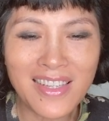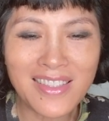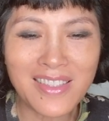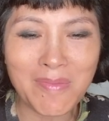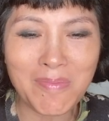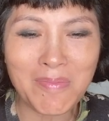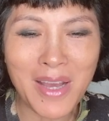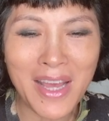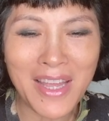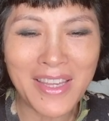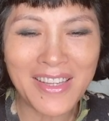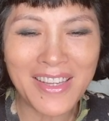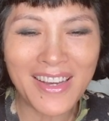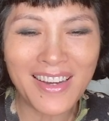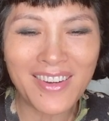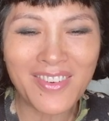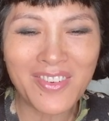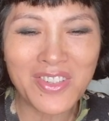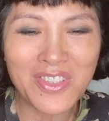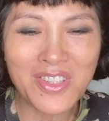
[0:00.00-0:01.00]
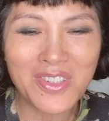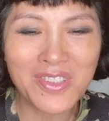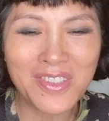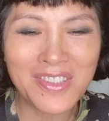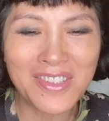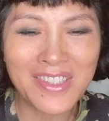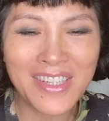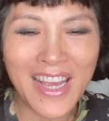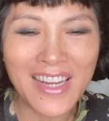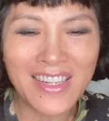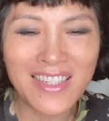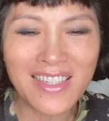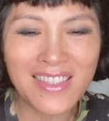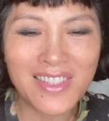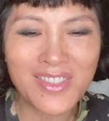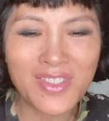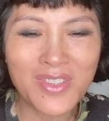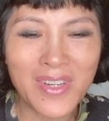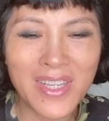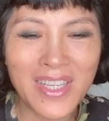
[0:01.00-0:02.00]
那怎么办呢？我就开始
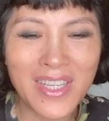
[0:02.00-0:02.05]
做